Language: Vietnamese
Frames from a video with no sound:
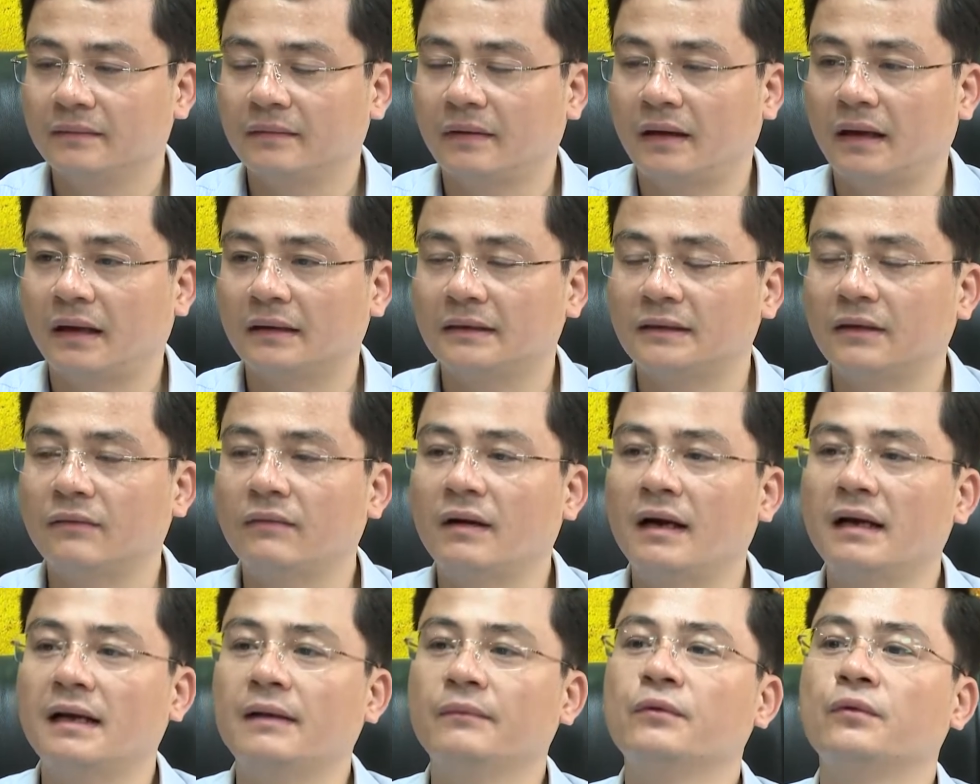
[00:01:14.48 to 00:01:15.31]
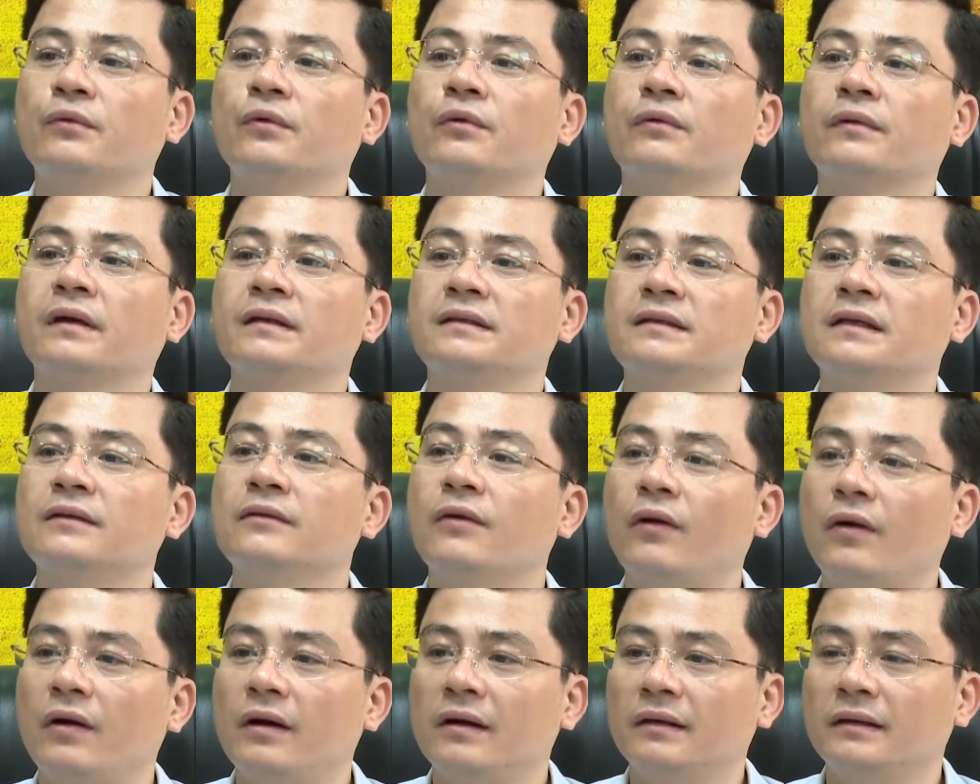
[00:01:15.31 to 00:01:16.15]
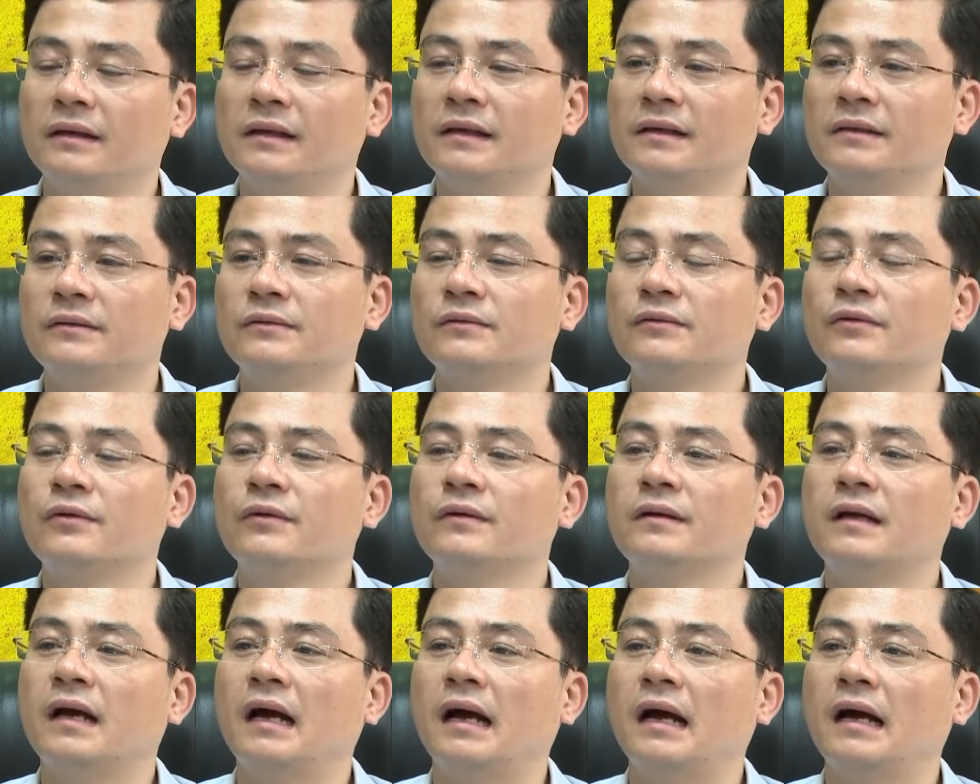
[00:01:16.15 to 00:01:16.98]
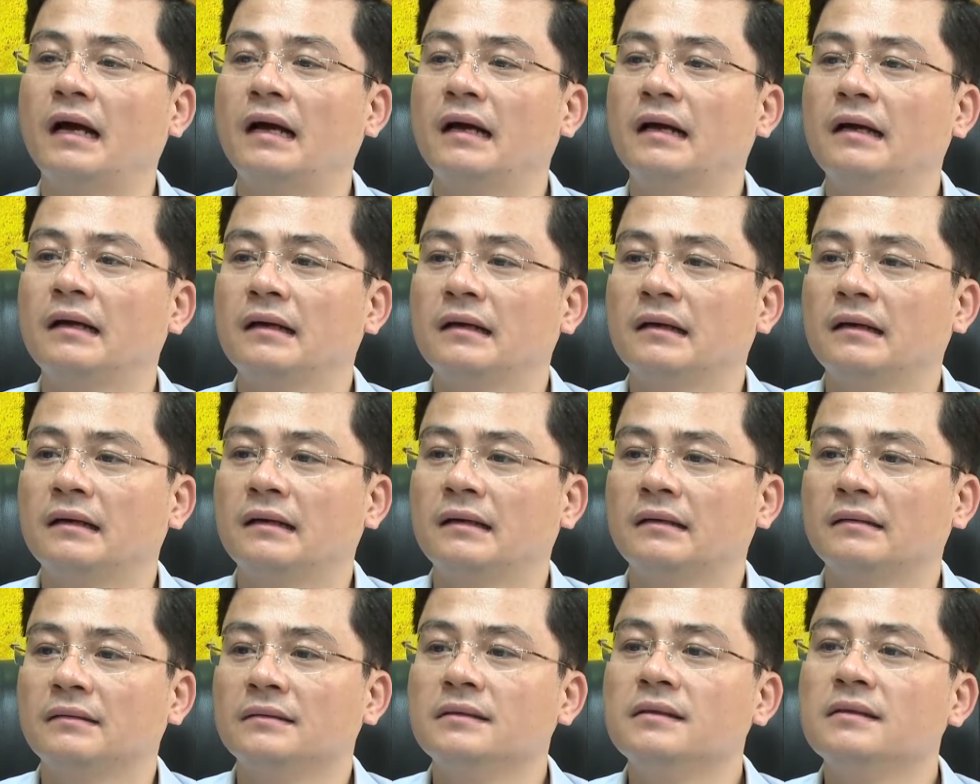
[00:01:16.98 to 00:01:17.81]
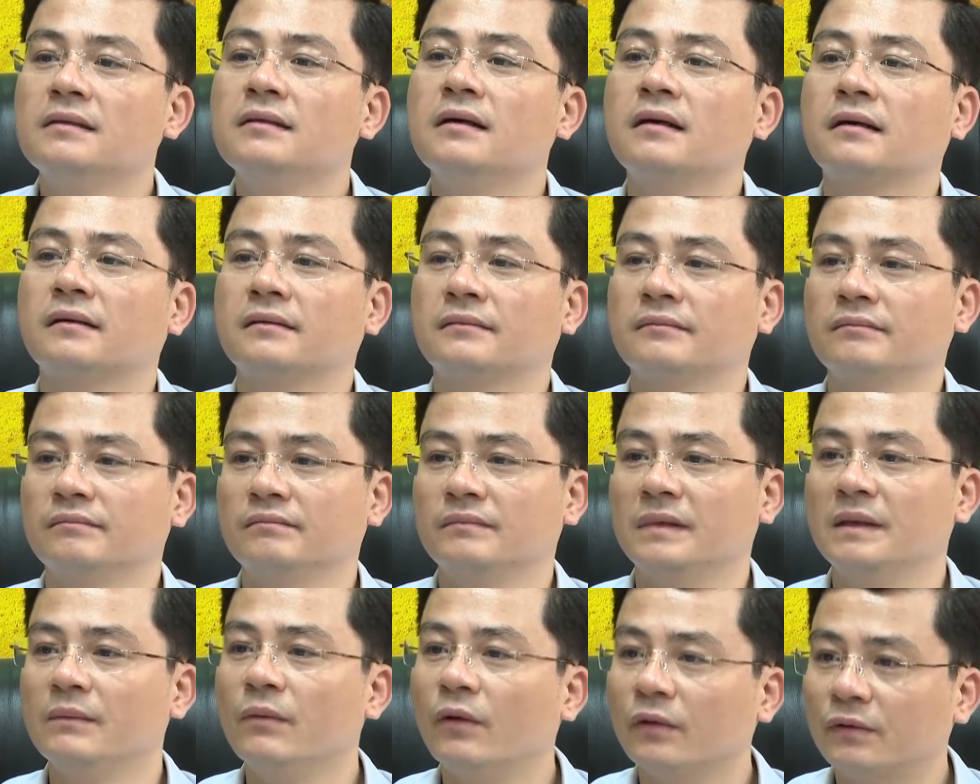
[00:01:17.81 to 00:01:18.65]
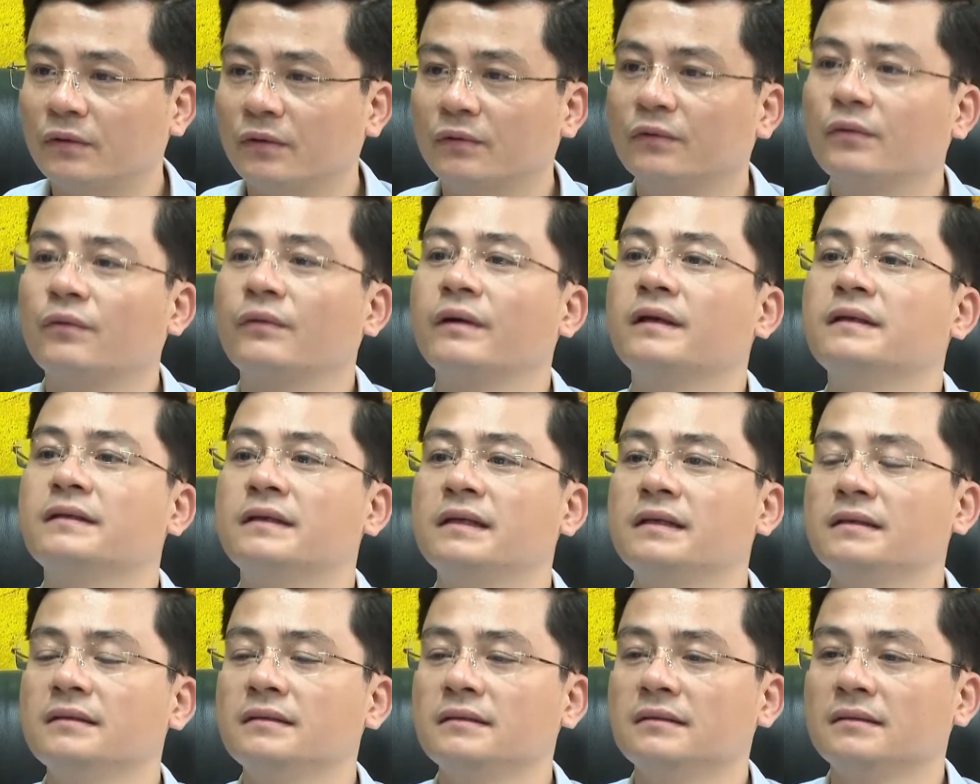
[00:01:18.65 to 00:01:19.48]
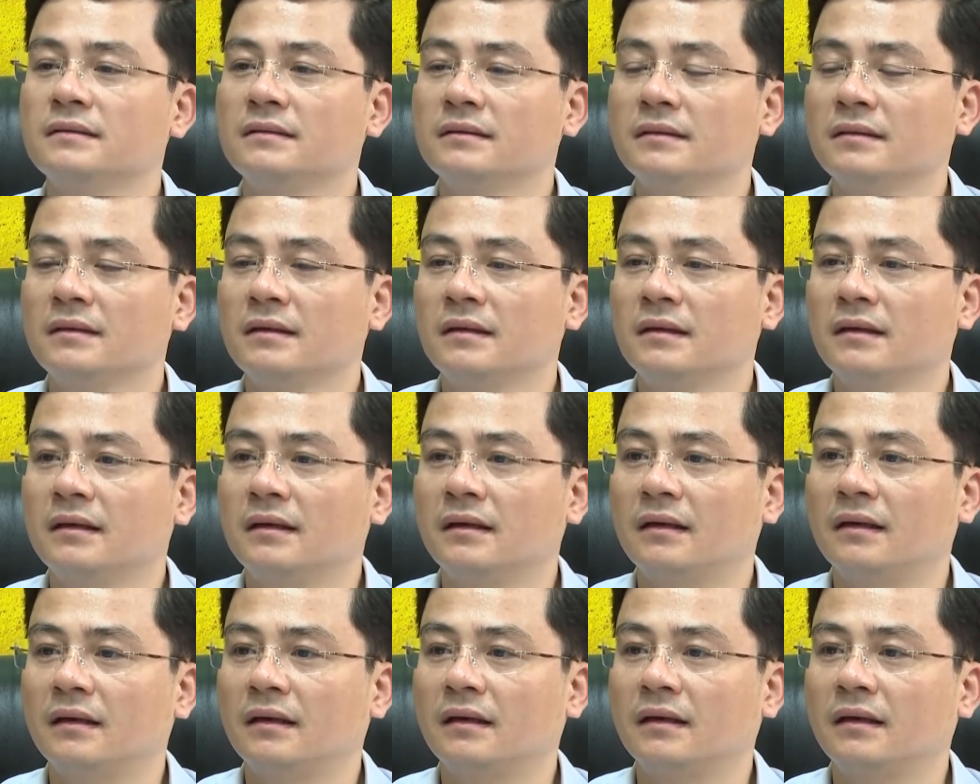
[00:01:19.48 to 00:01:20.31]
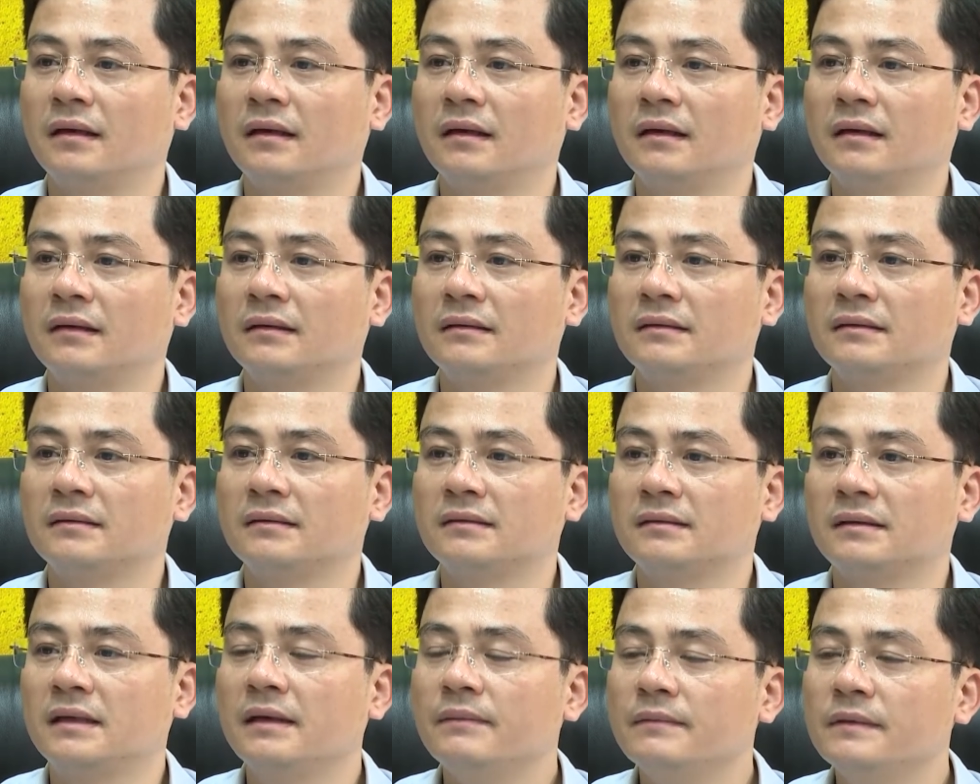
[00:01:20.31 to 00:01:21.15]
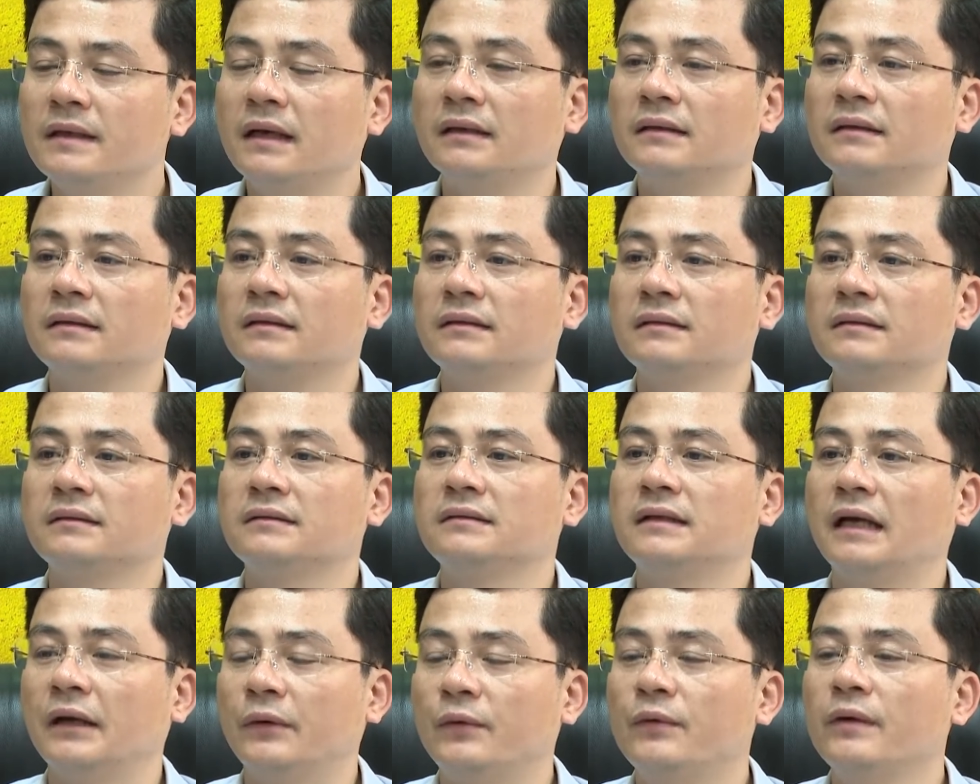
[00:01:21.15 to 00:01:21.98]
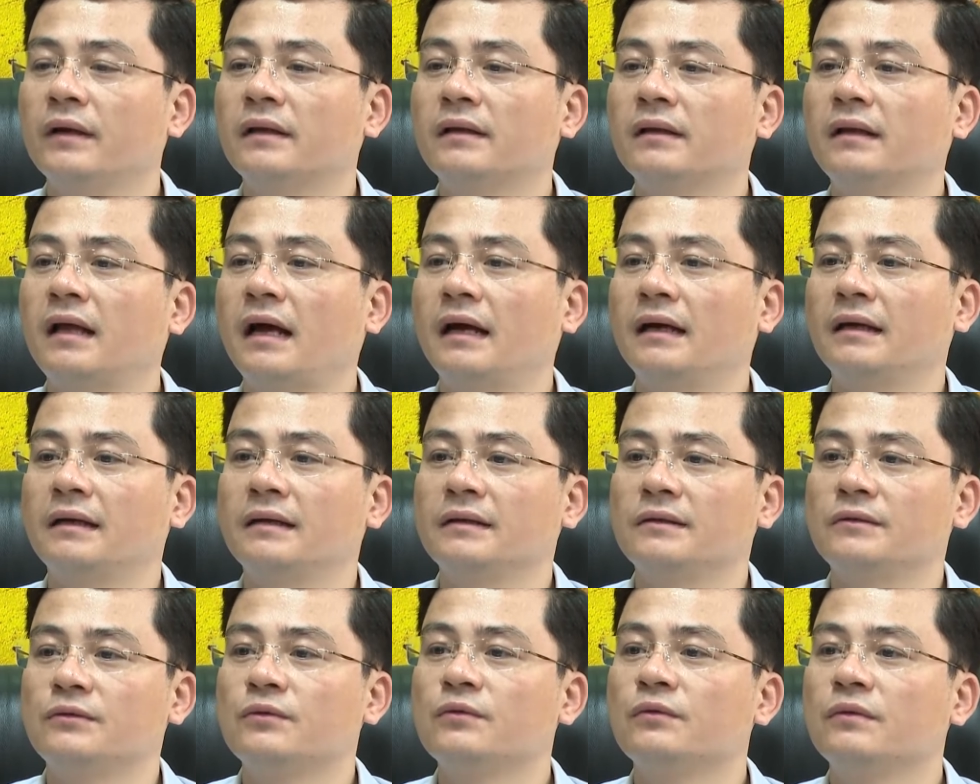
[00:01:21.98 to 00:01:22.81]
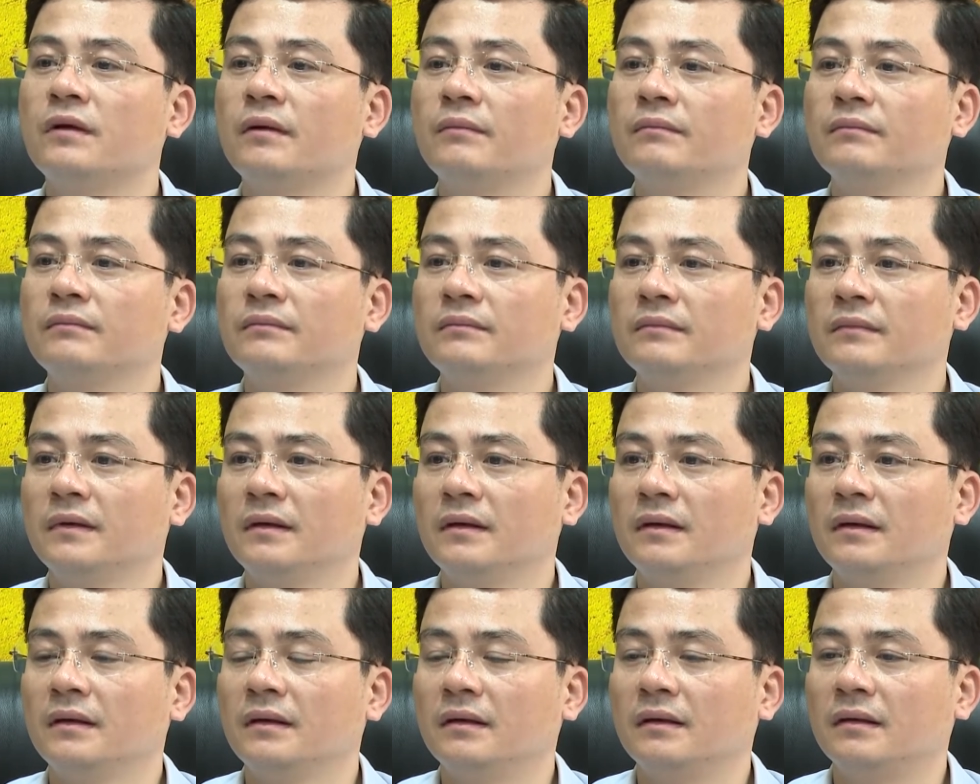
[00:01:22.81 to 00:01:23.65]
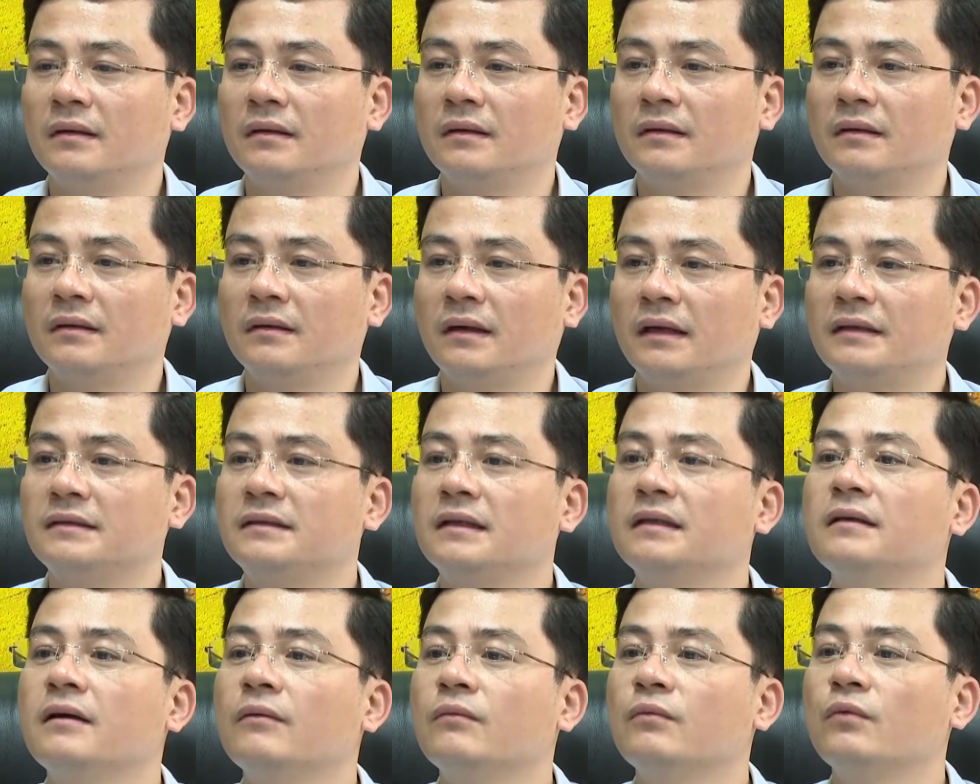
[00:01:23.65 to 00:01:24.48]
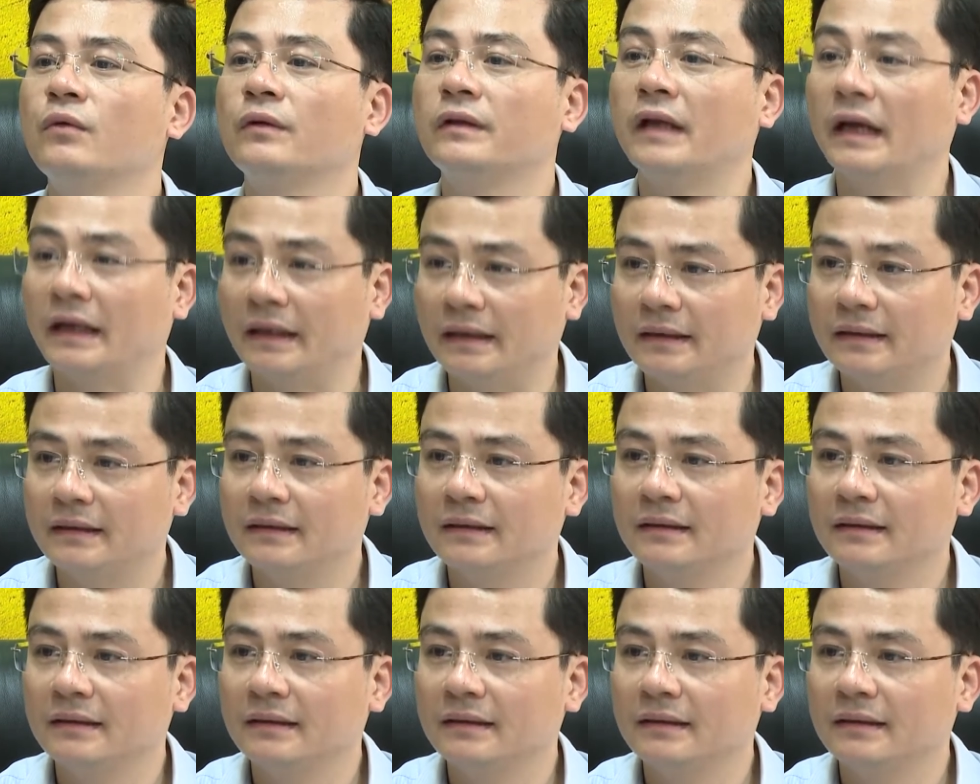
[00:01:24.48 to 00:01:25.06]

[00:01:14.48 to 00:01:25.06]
và trong 25 thủ tục hành chính đó thì chúng tôi đã đưa được 11 thủ tục hành chính à, tiếp nhận giải quyết tại trung tâm à, hành chính công của tỉnh